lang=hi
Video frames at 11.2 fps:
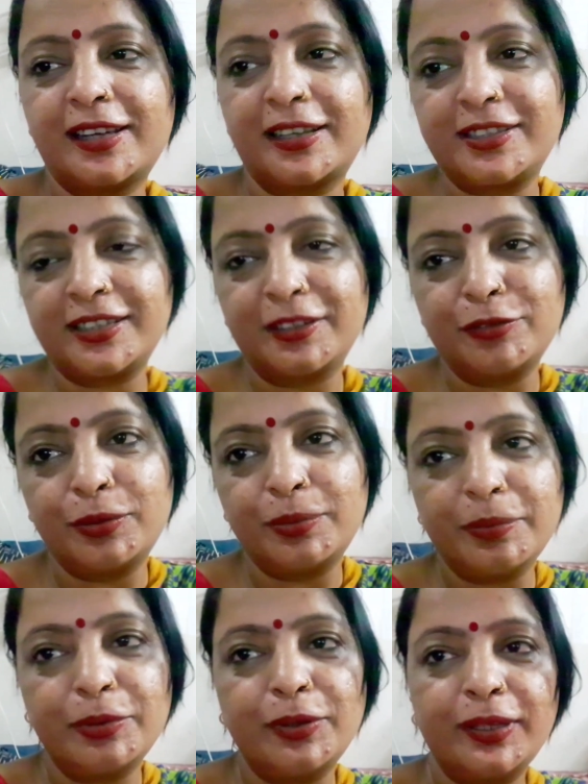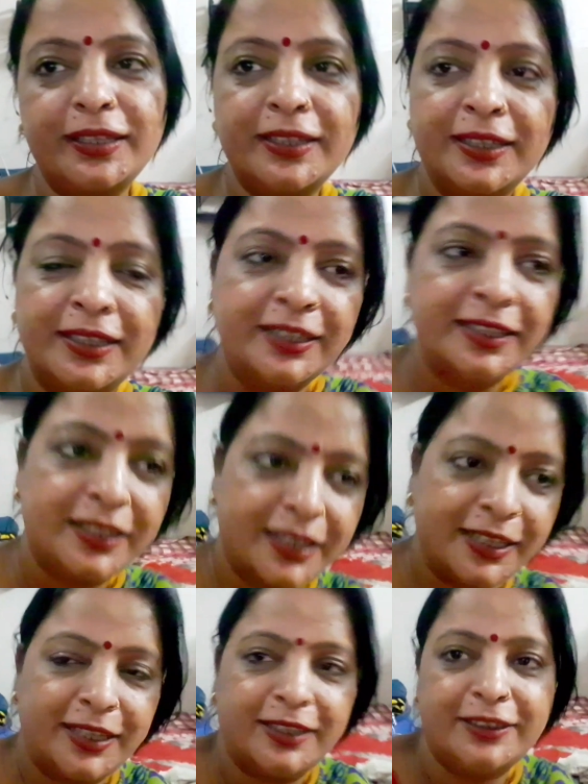चाची हैं वो भी बोली
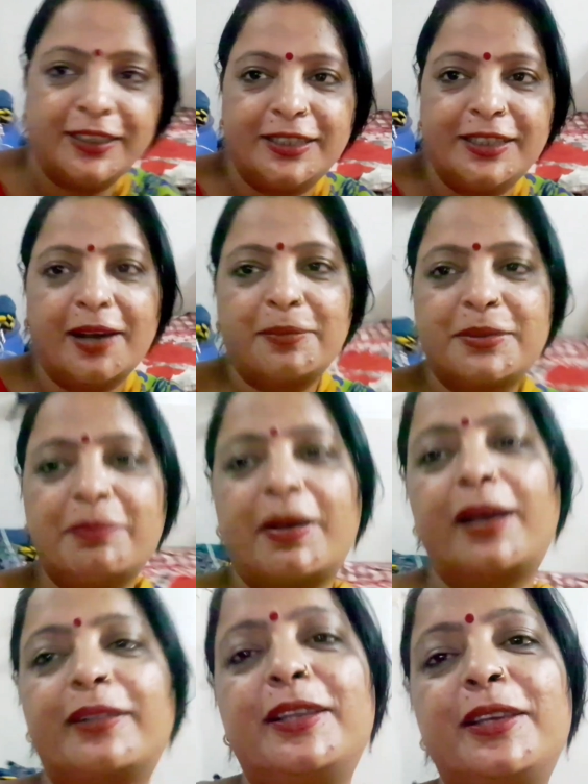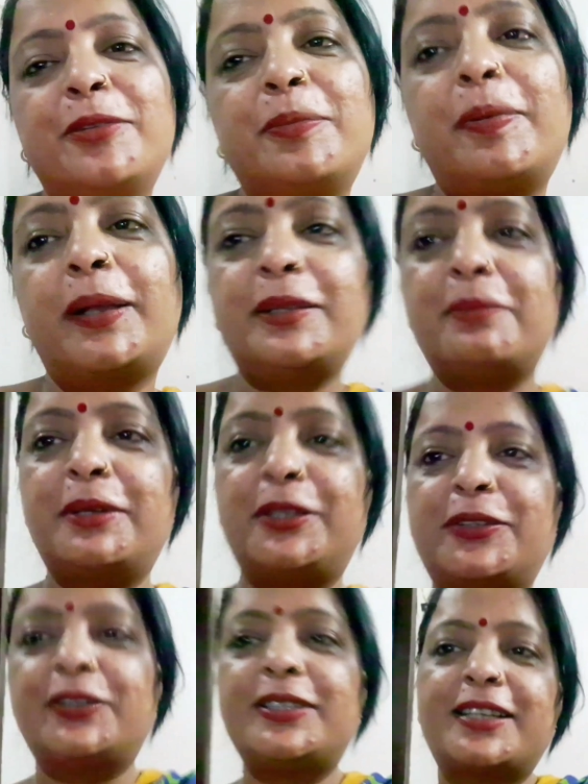कि दीदी आपसे बात नहीं हो पाती
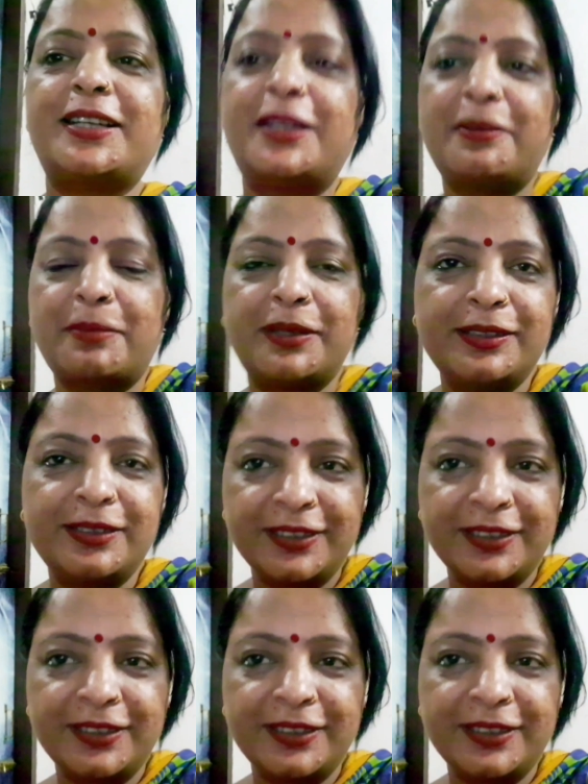वीडियो के चक्कर में